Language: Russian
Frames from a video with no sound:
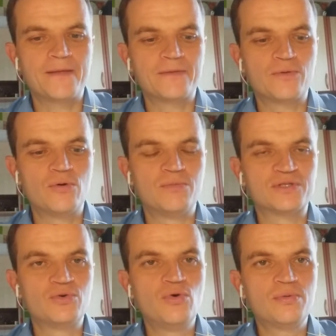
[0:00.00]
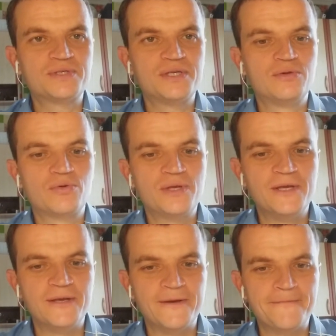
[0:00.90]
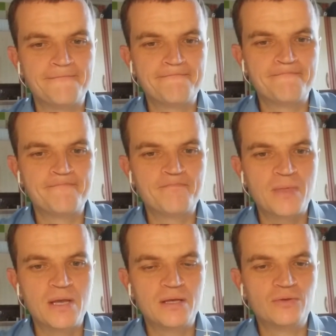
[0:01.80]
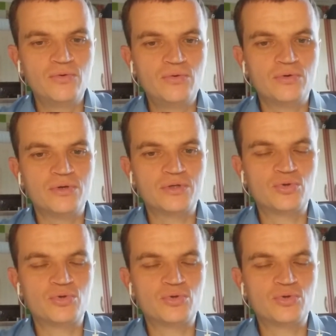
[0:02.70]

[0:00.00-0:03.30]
Томас Гоббс и другие – ну, э,